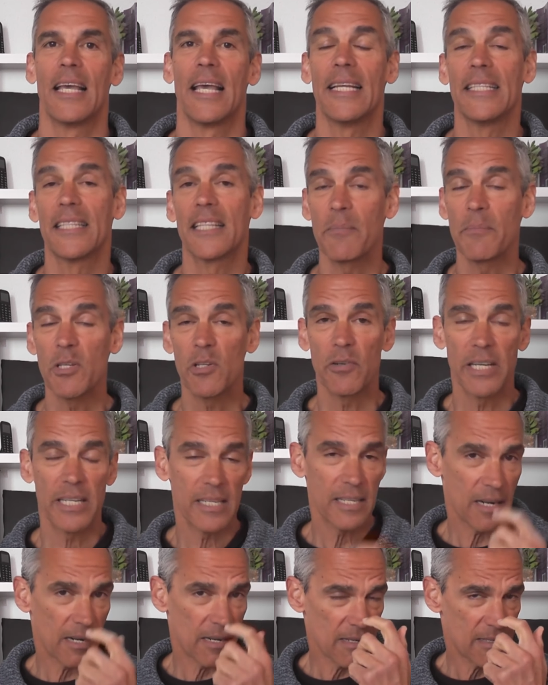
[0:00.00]
En términos
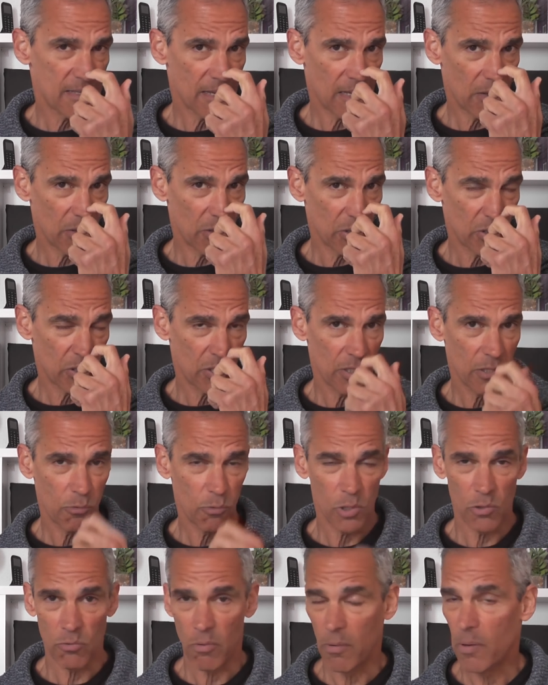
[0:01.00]
generalizados,
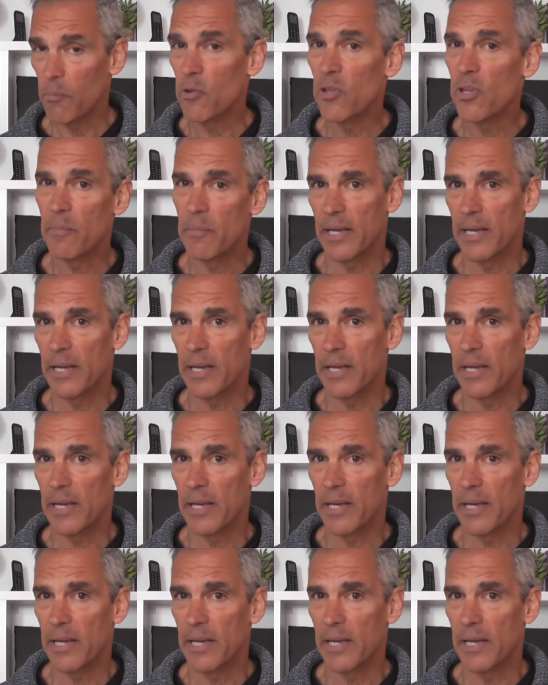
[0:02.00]
cuando hablamos de